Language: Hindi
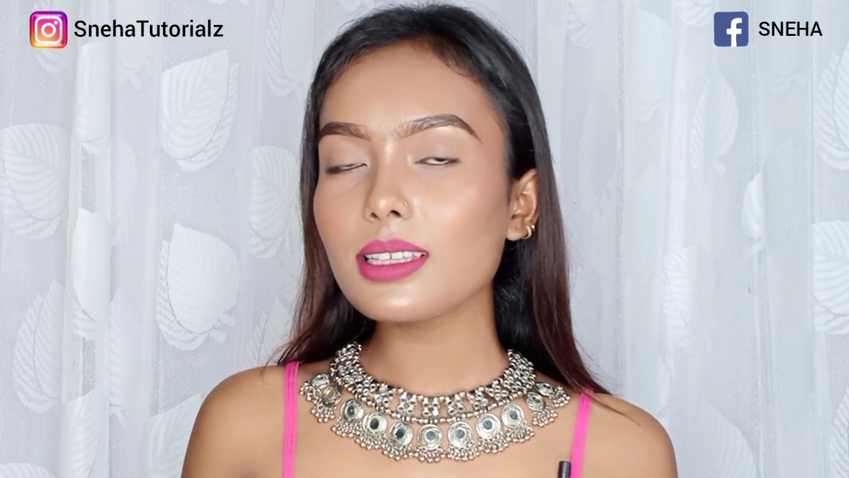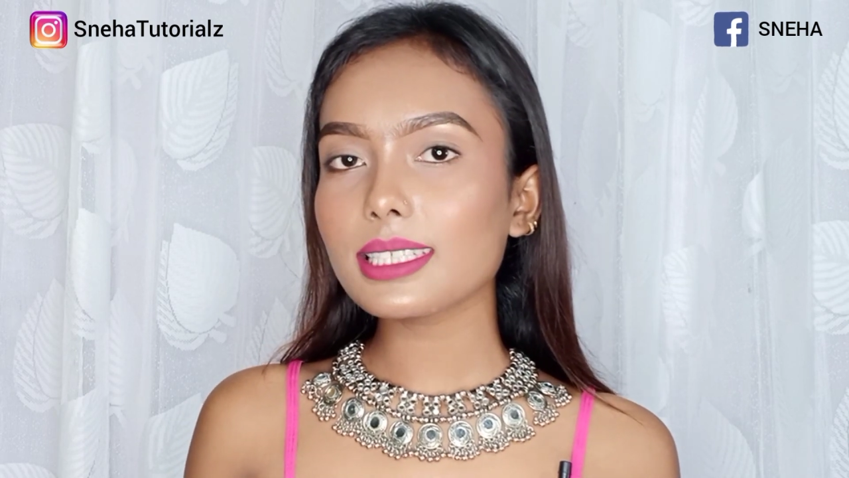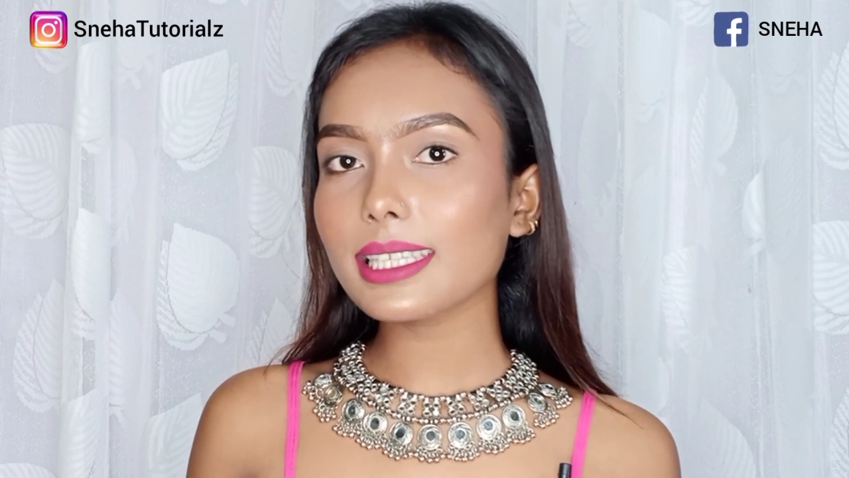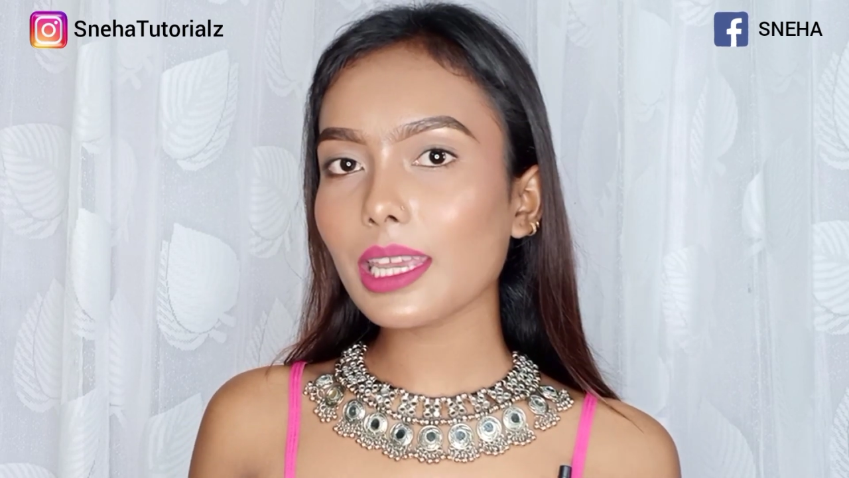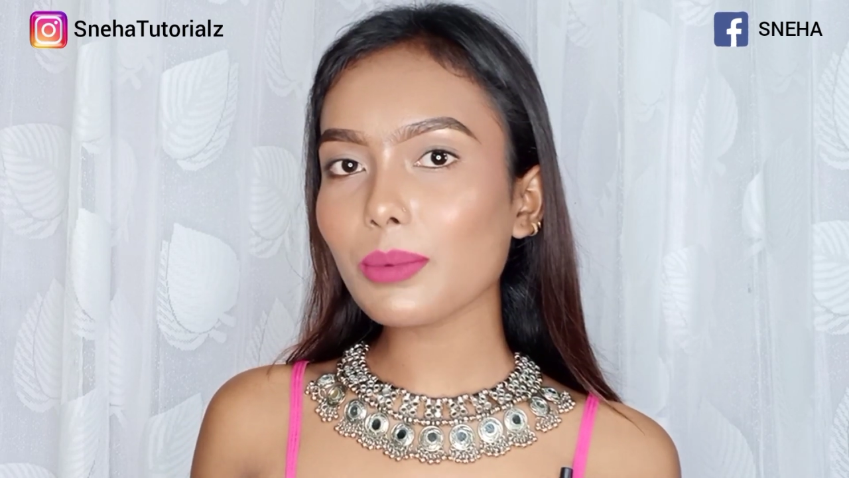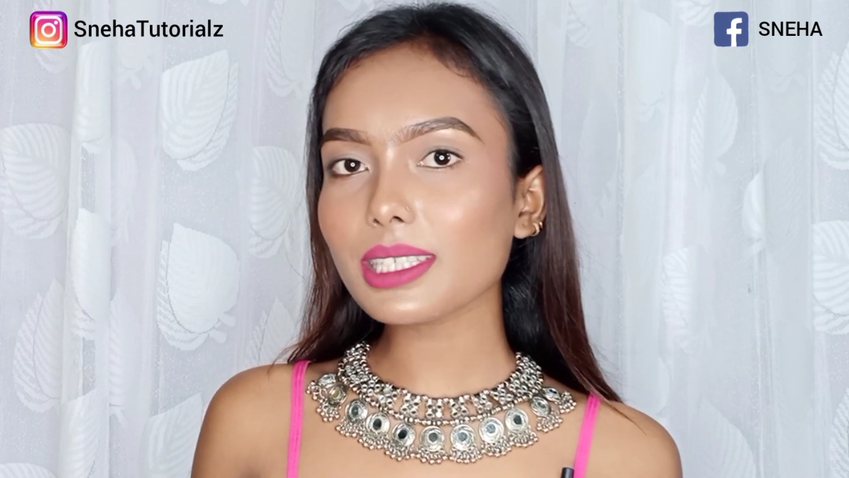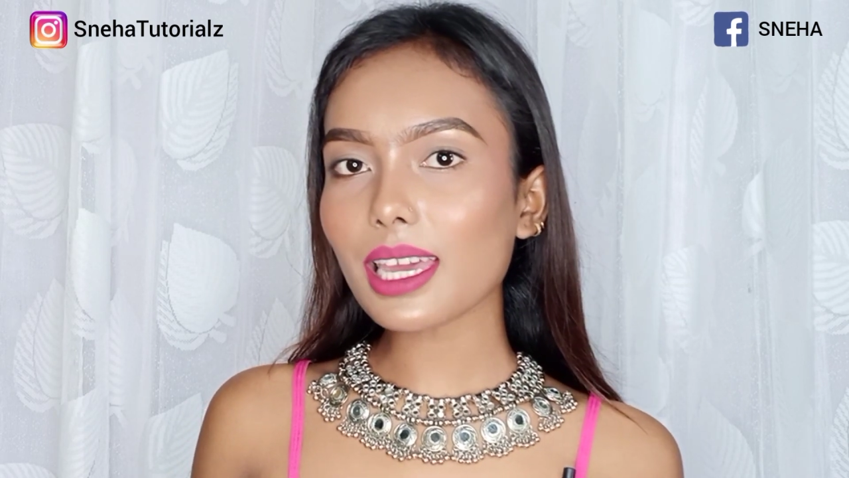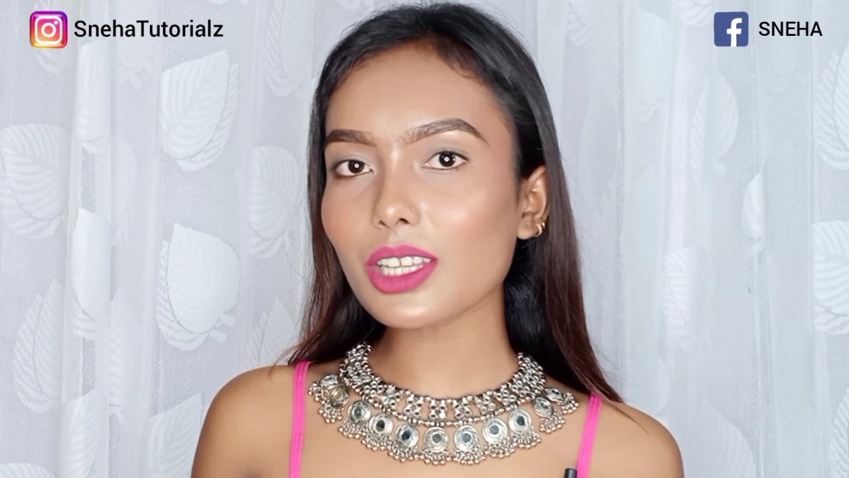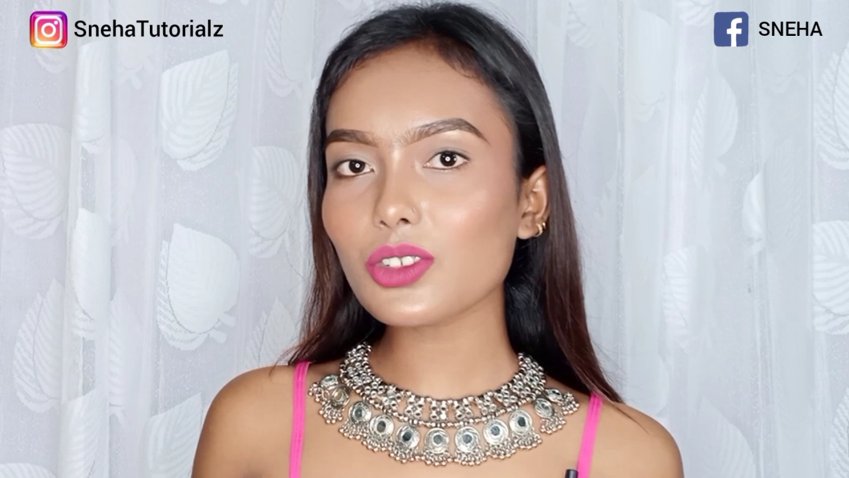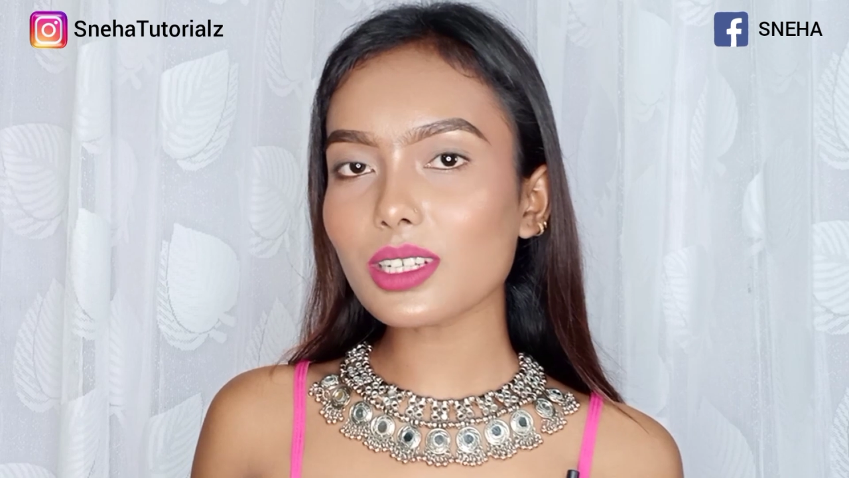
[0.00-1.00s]
जितने भी
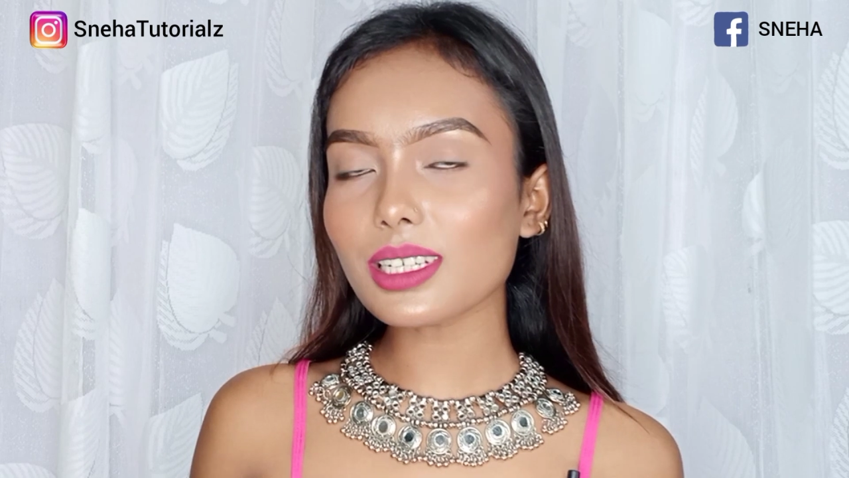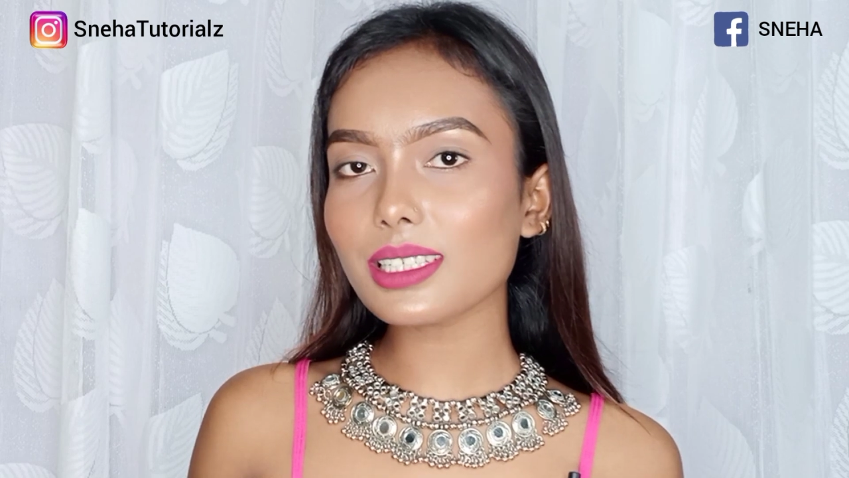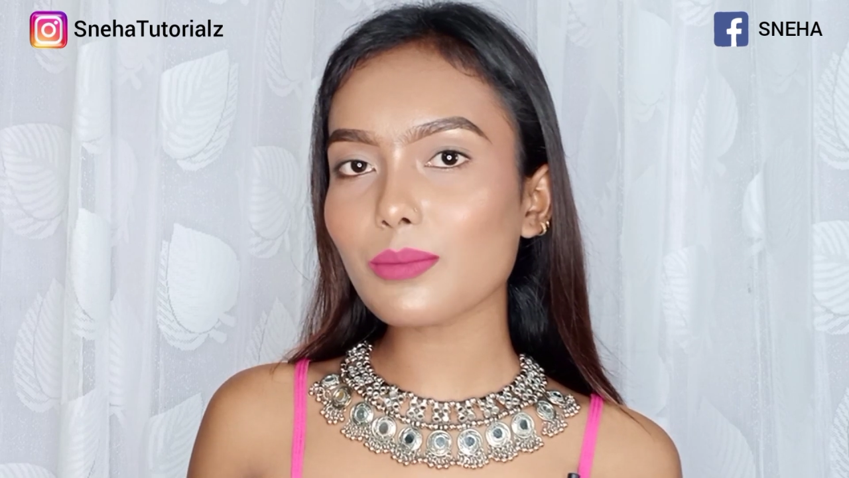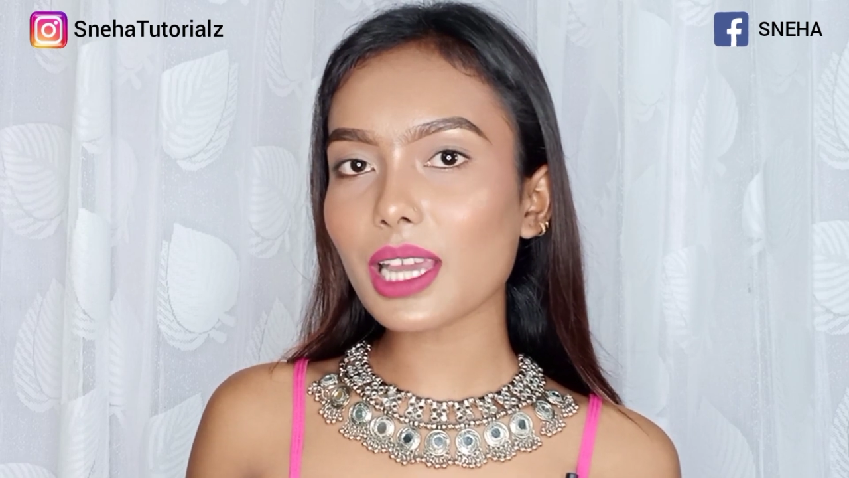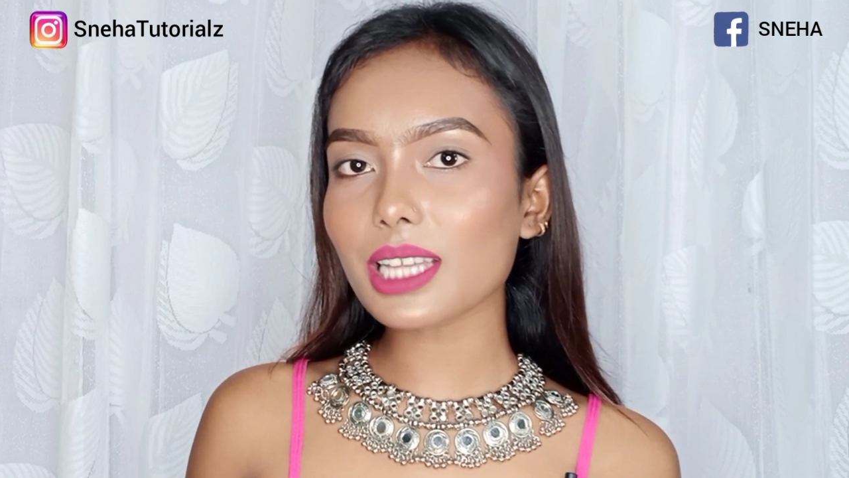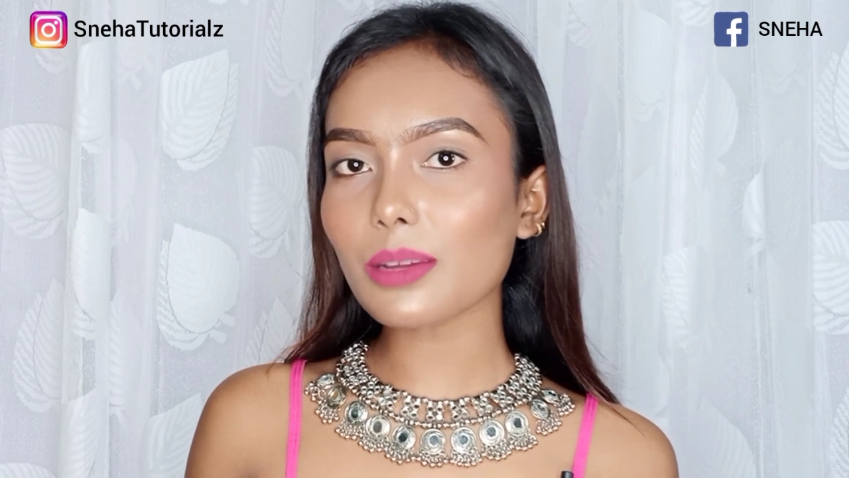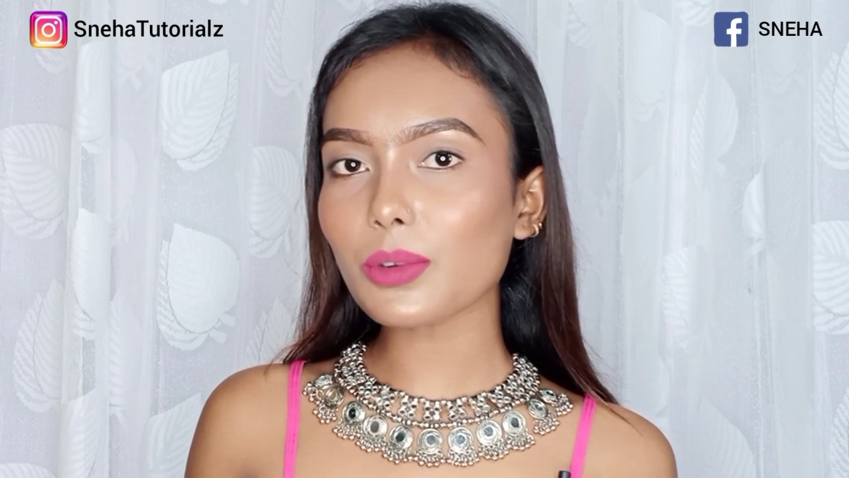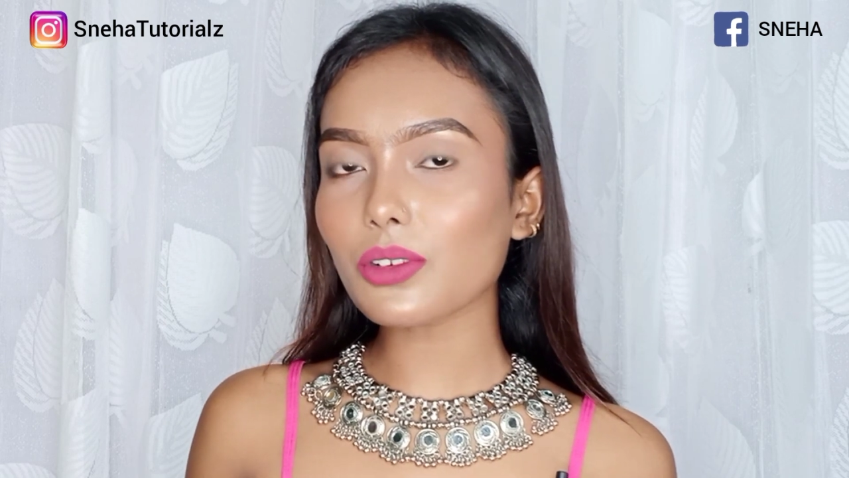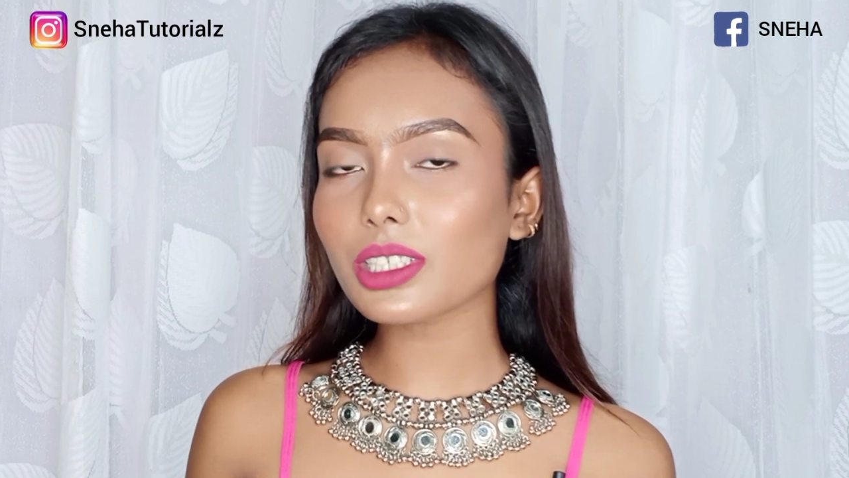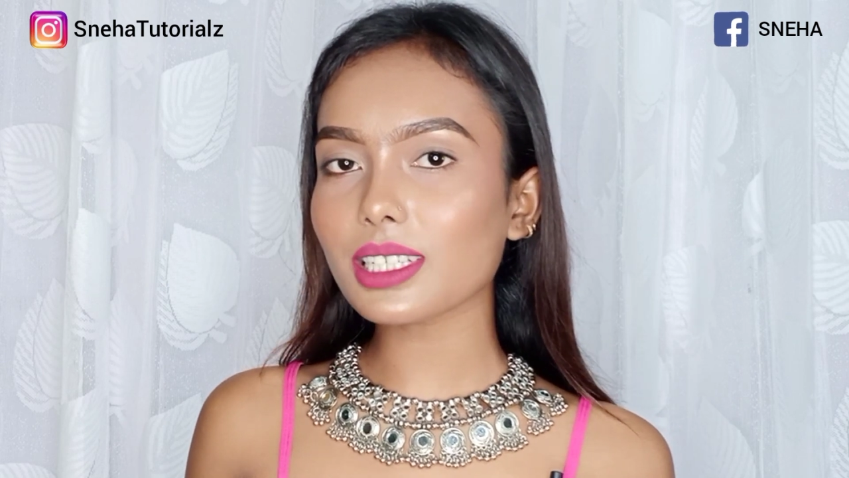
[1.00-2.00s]
सारे ज्वेलरीज मैं आज आप
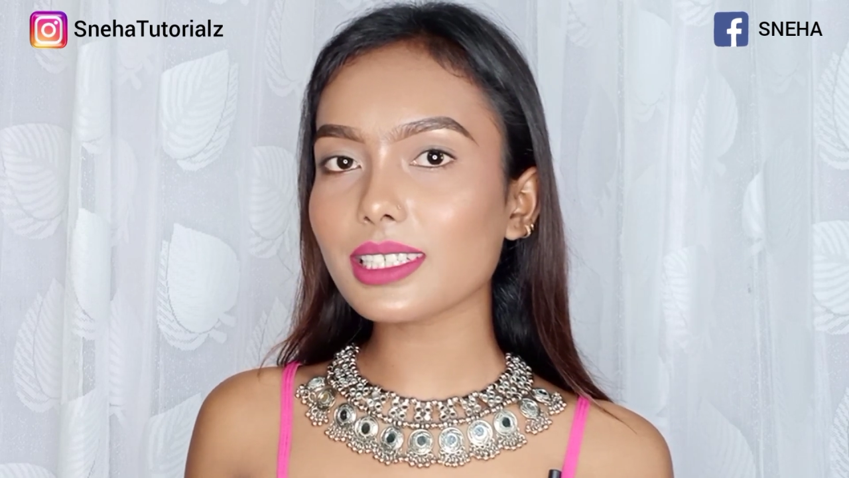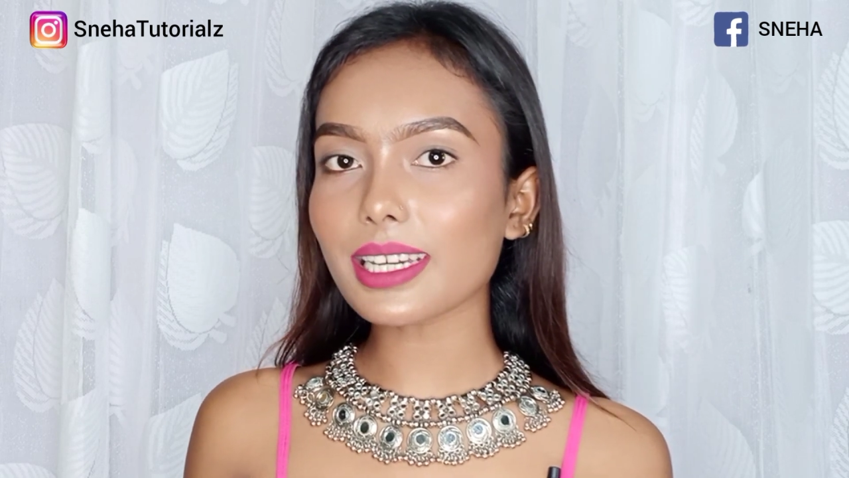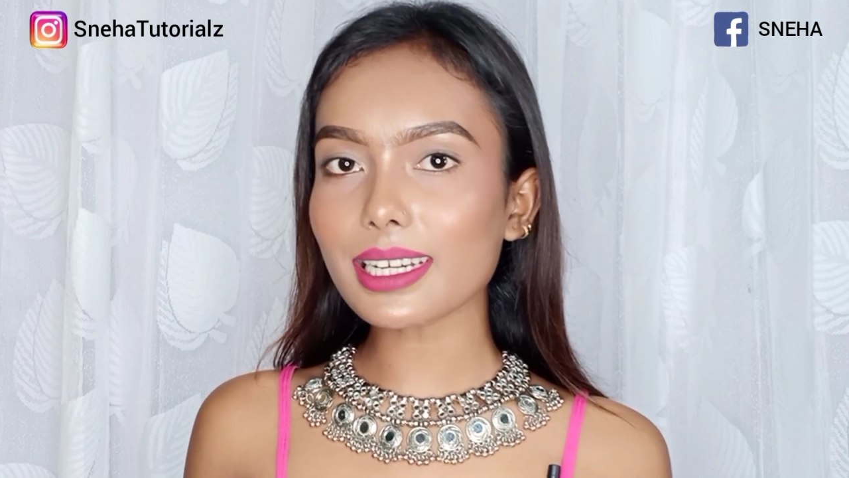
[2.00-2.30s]
लोगों के साथ शेयर